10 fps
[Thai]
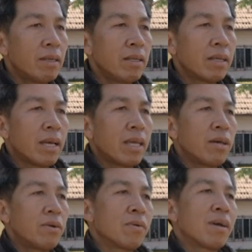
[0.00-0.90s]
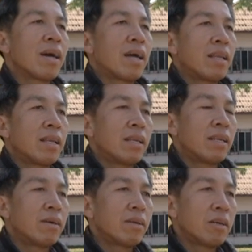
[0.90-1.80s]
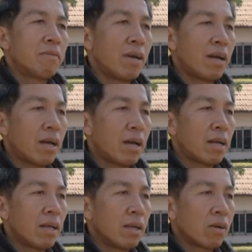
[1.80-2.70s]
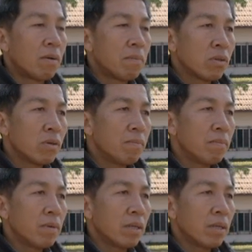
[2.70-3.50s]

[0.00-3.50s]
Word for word: ว่าเนื่องในโอกาส เนาะเธอว่ากองประชุม